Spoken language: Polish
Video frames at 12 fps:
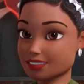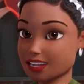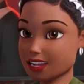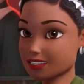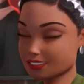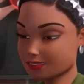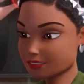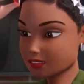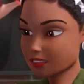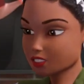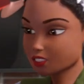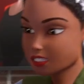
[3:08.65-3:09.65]
Tak.
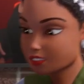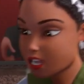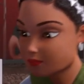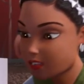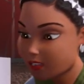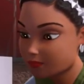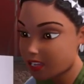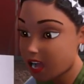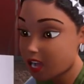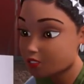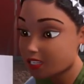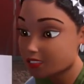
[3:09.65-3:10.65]
Robi
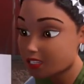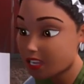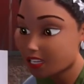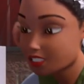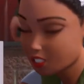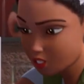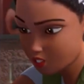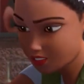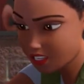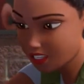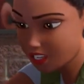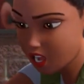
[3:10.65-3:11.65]
artystyczne instalacje ze
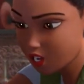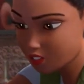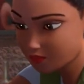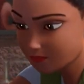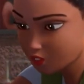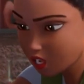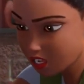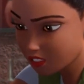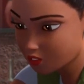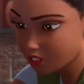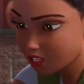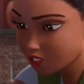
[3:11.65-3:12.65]
starych,
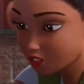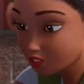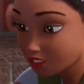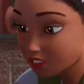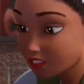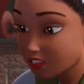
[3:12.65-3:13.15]
połamanych płyt.